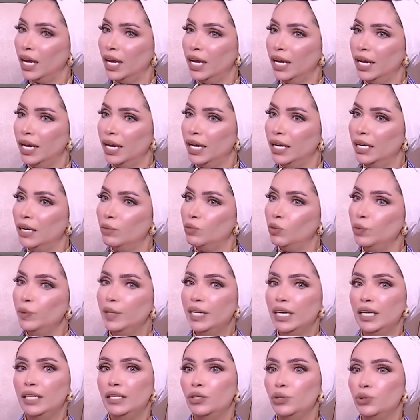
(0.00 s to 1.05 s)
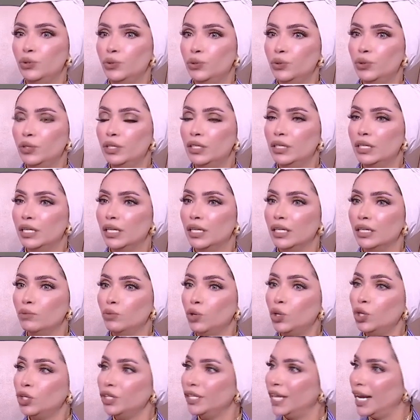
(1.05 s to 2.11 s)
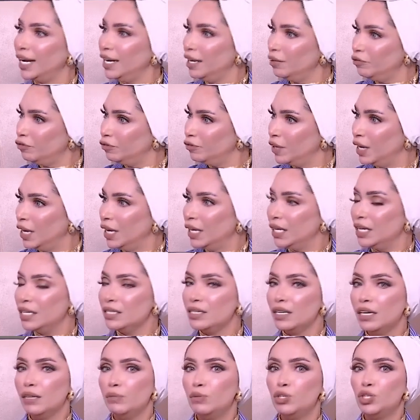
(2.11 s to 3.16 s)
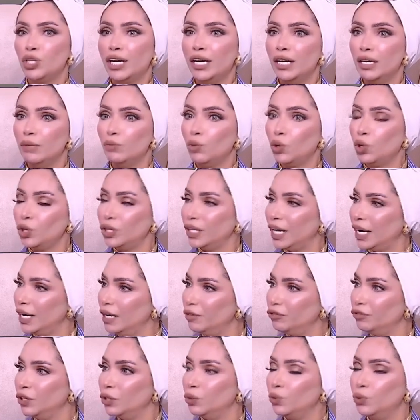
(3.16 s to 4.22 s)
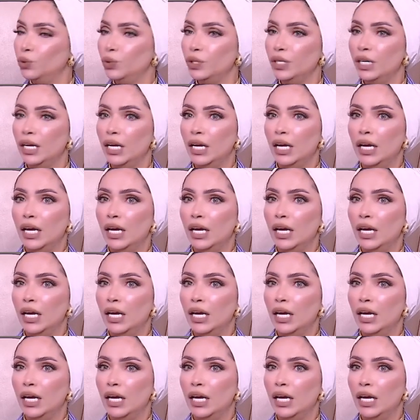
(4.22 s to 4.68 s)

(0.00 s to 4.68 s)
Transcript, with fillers: اللي ممكن يكون مختلف يظهر بشكل مختلف يكون